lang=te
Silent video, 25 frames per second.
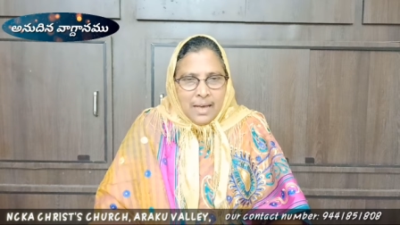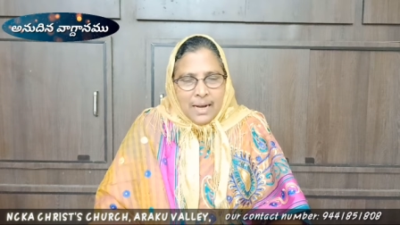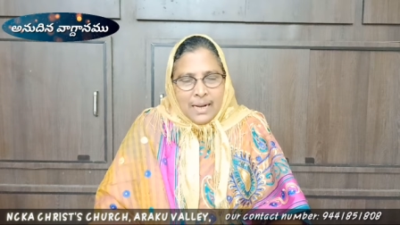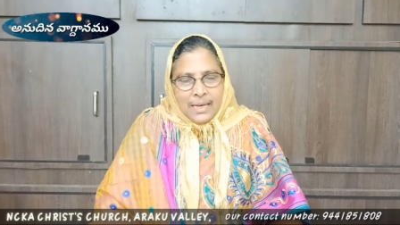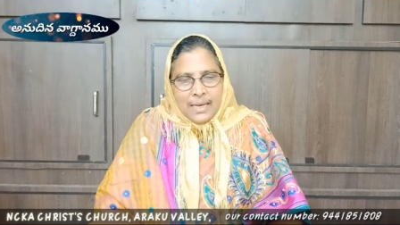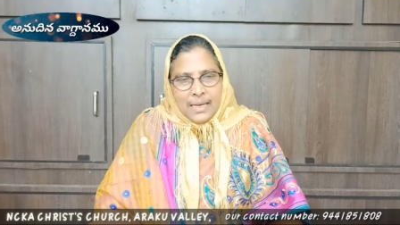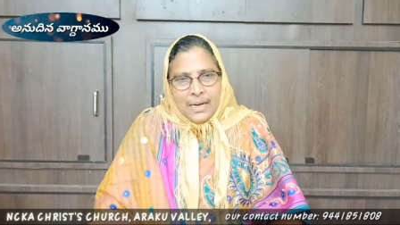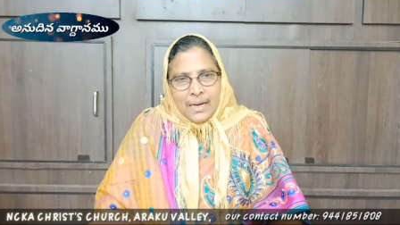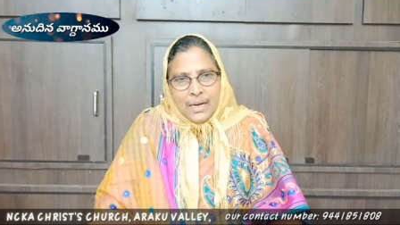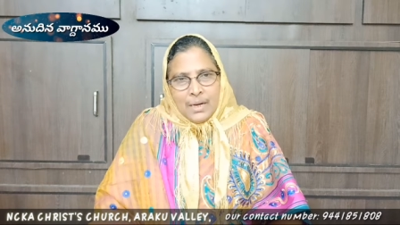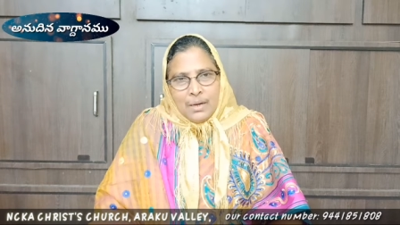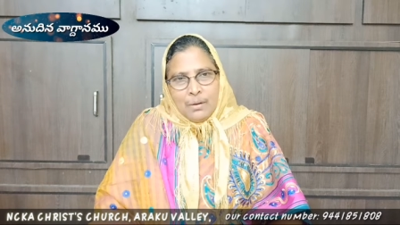
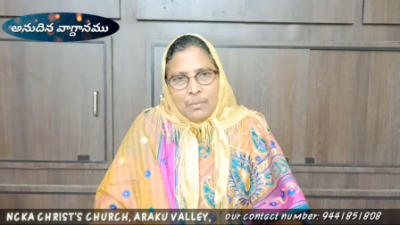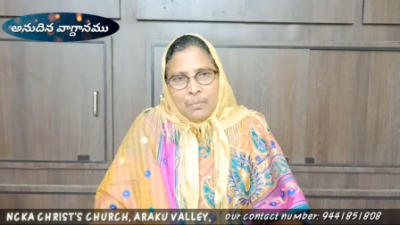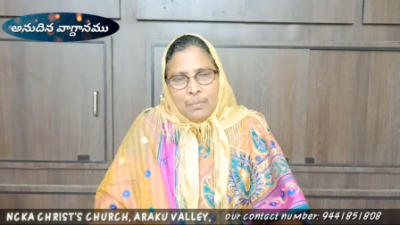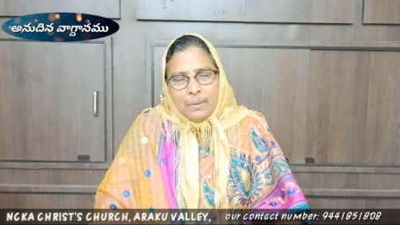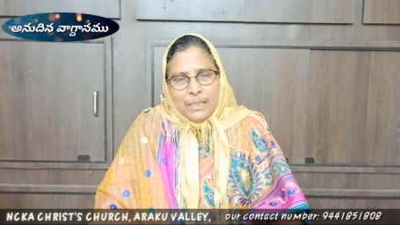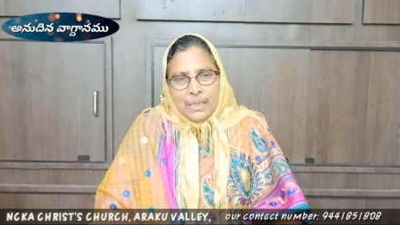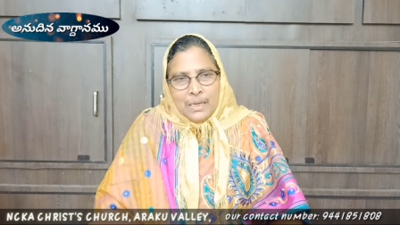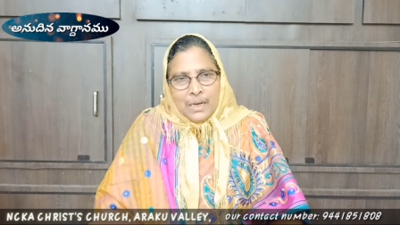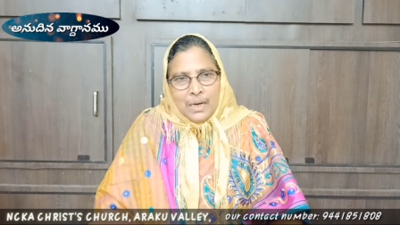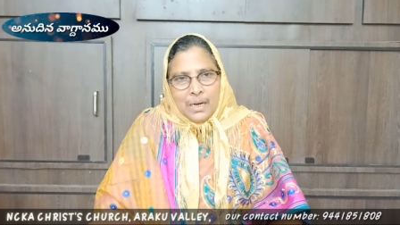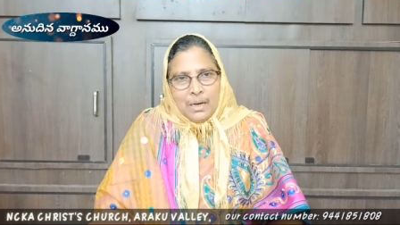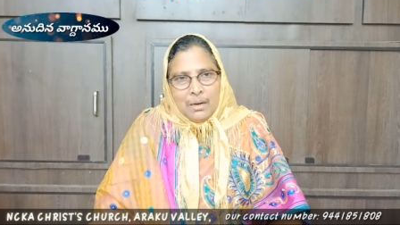అలాగే రెండు
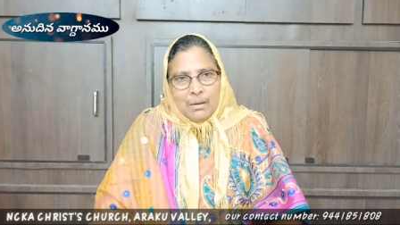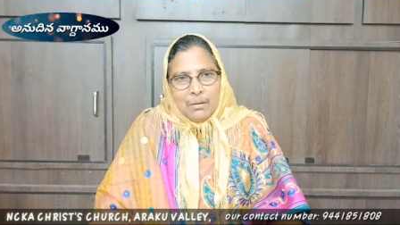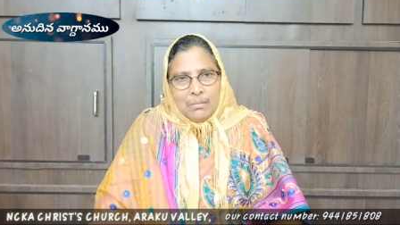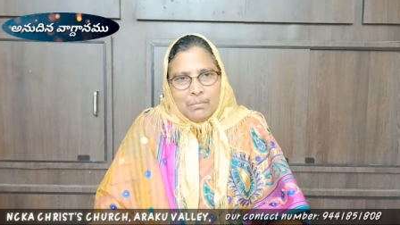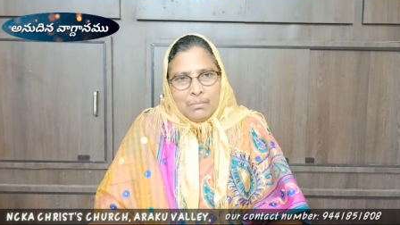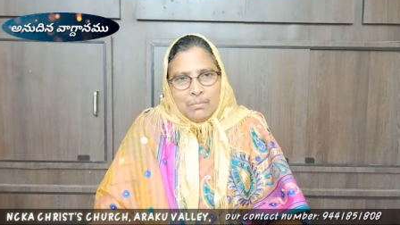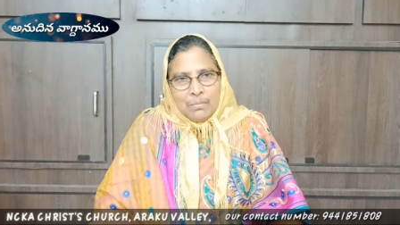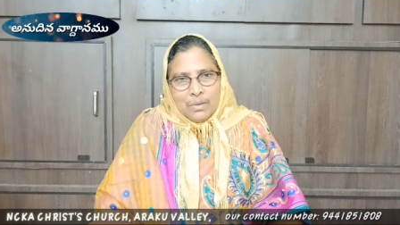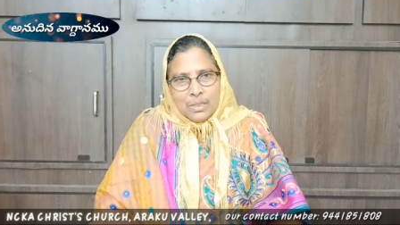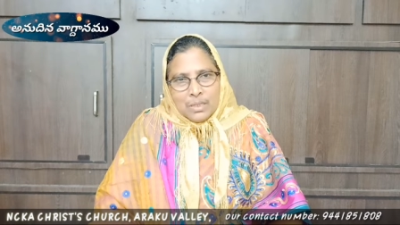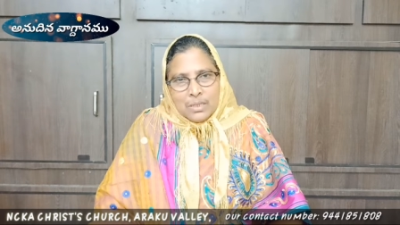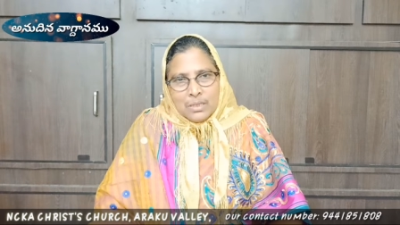పదిహేడులో
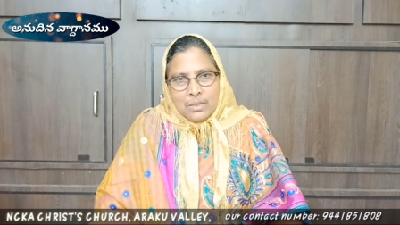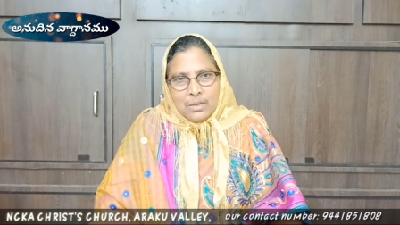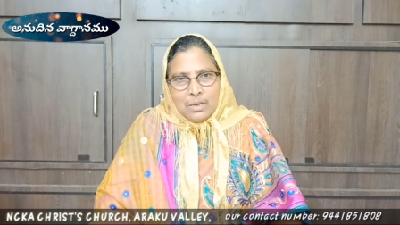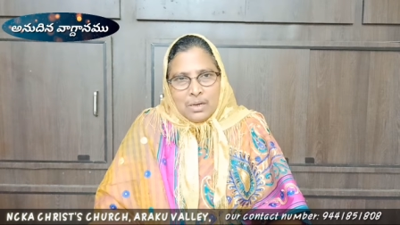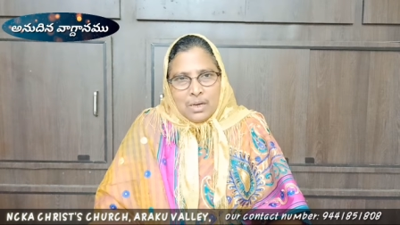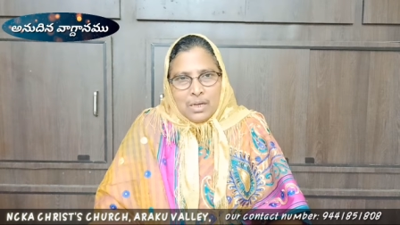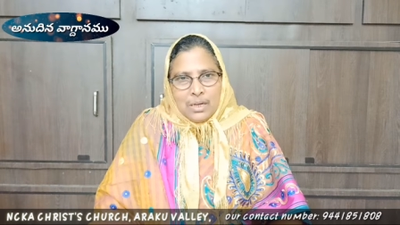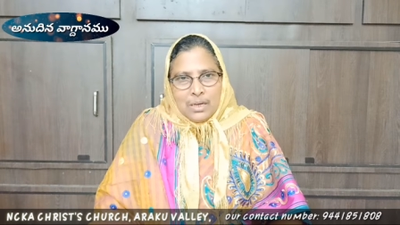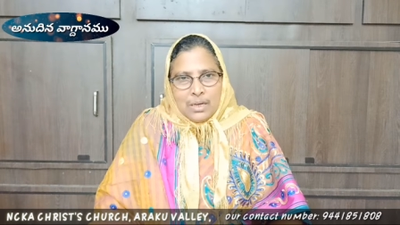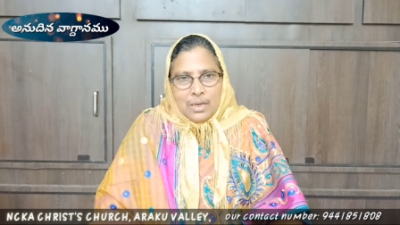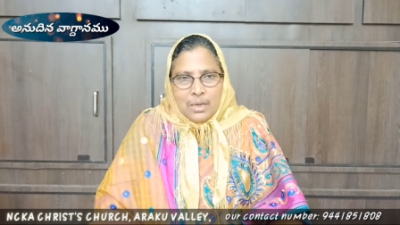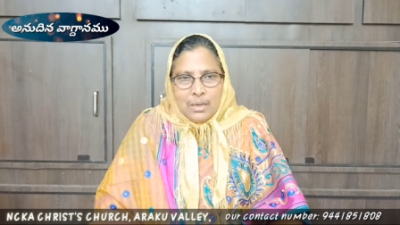మొదటి
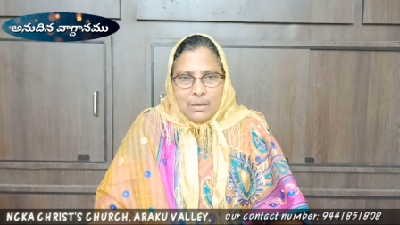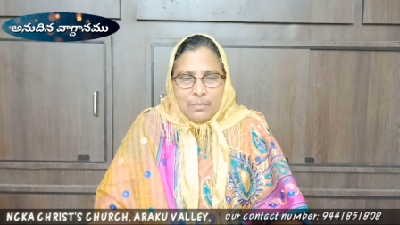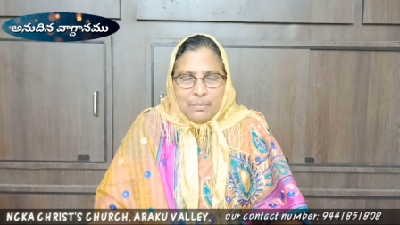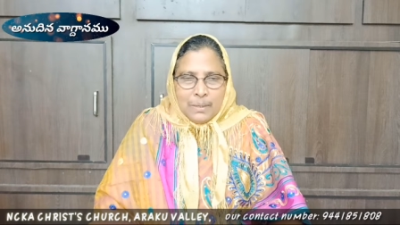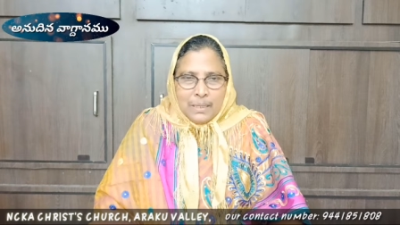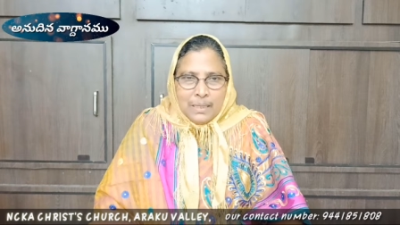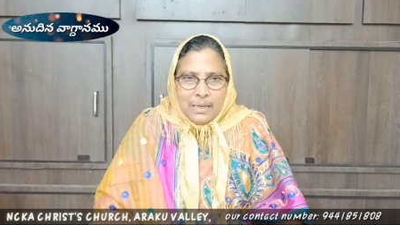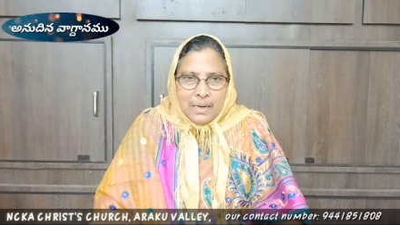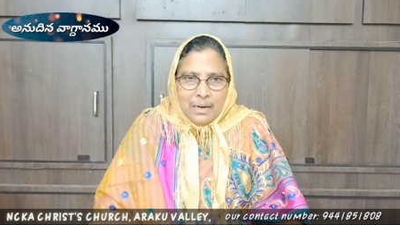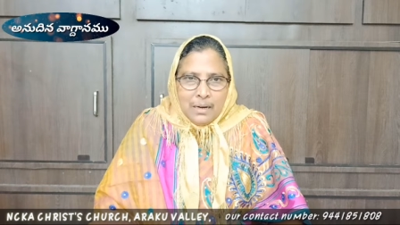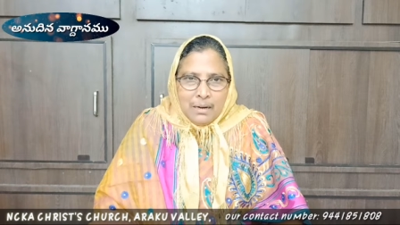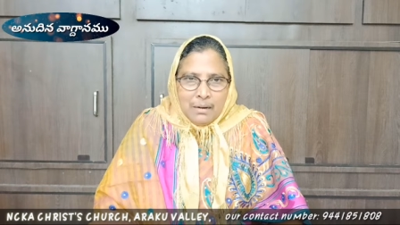వ్యవహారం రెండు
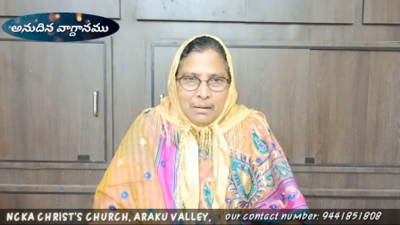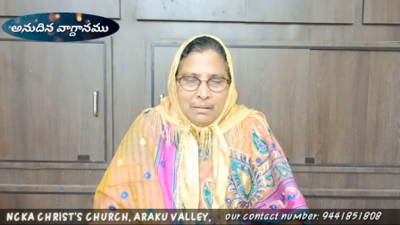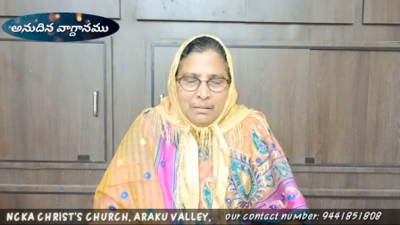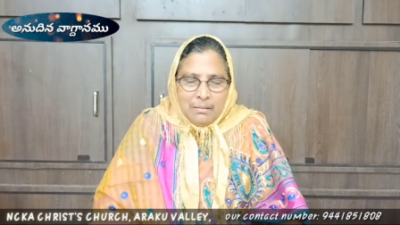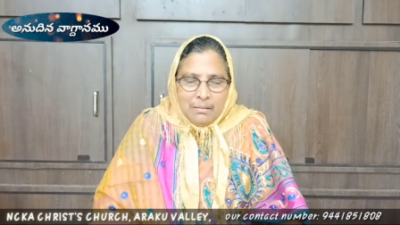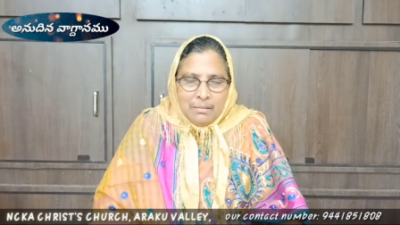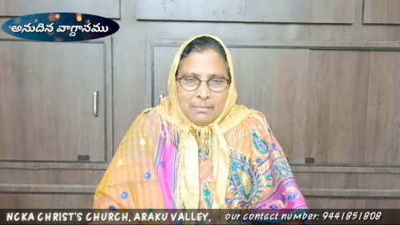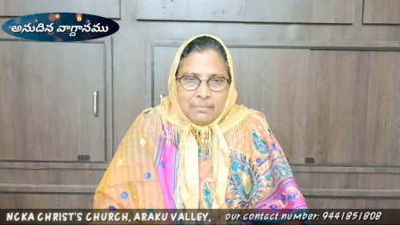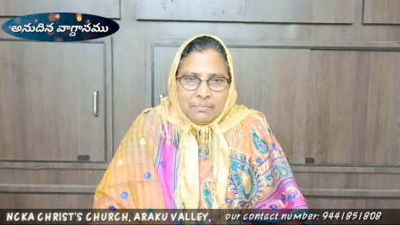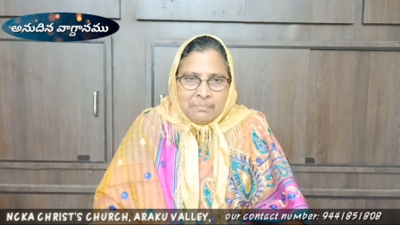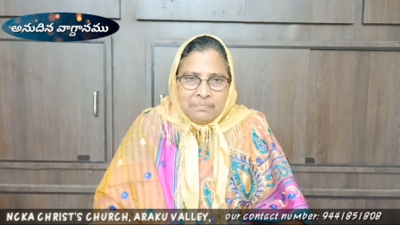పదిహేడులో